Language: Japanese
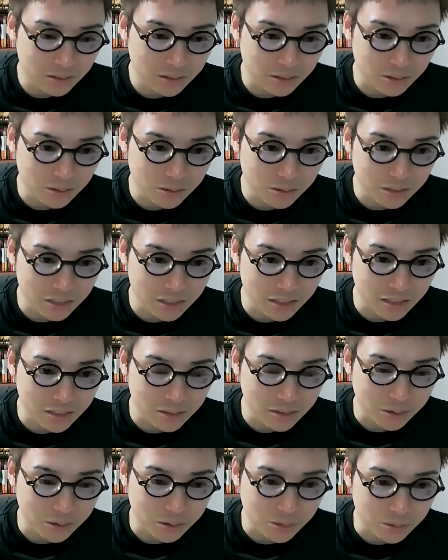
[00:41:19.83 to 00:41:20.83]
そのうち似
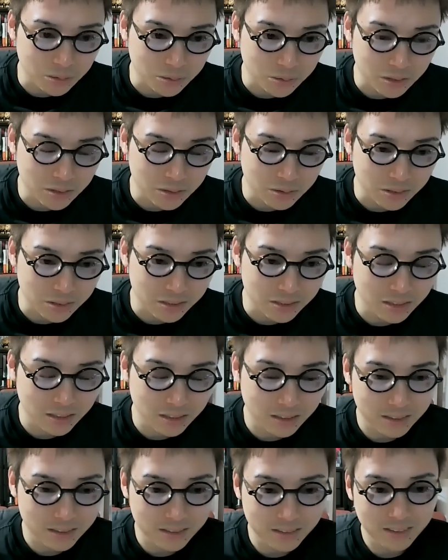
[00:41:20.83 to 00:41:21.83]
たようなこと起こりそうです
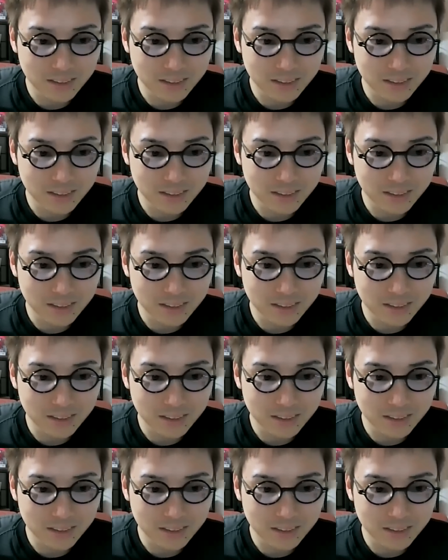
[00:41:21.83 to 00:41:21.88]
ね。